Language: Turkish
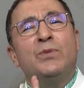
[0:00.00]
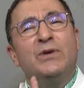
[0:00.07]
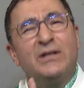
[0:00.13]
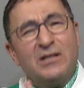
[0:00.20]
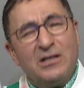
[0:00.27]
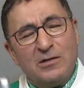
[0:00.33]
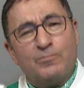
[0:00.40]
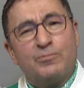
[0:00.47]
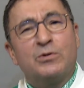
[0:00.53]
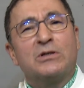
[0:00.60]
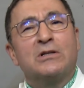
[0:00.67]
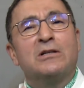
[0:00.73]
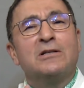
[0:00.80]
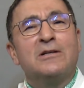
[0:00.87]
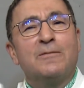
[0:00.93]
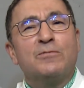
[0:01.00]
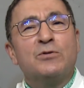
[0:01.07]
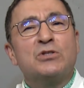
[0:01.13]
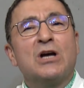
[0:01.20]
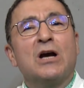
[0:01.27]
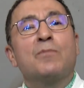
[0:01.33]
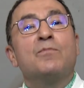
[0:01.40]
pırıl pırıl
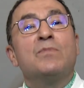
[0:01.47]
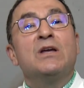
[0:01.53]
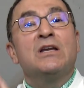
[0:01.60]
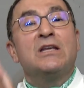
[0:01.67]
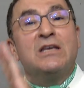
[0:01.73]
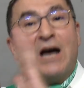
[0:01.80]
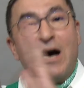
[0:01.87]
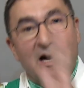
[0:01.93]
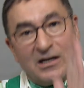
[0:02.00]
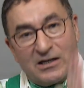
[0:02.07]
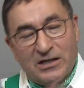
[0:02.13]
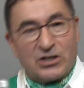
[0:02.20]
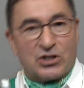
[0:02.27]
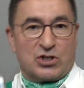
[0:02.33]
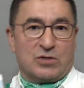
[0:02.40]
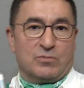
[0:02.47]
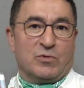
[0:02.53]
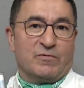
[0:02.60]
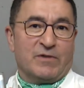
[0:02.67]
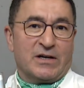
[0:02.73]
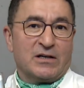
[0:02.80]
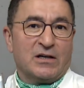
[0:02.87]
yapacak bir yağ
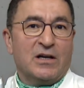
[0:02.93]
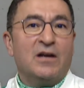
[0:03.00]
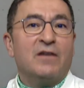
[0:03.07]
karışımı var.